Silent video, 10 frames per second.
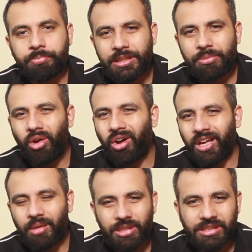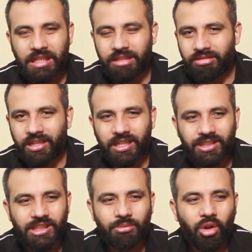बी ब्लॉक है बी सेंट्रल है
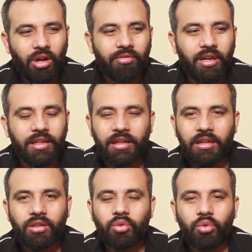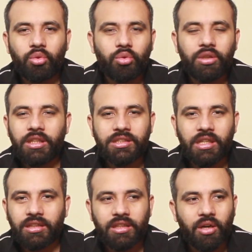सी ब्लॉक वाले हैं तो उनके
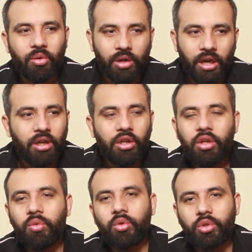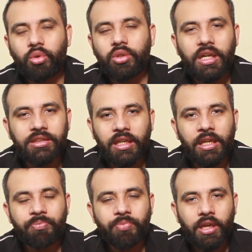साथ क्या होगा वो तो खुदा
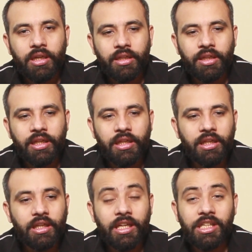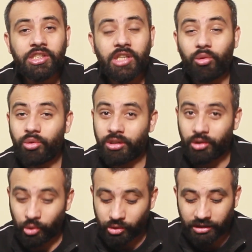जाने लेकिन ए साउथ
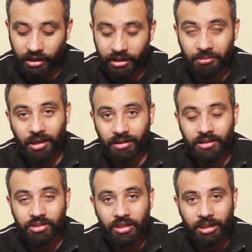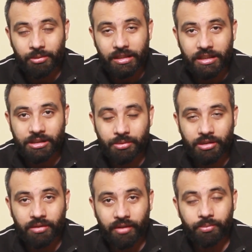दो साल के बाद कहीं जाके मिलेगा
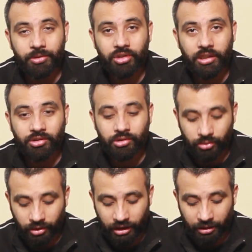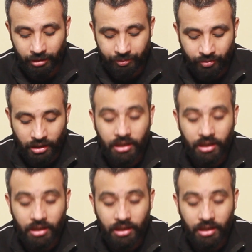जबकि डेवलपमेंट चार्जेस उनके हमें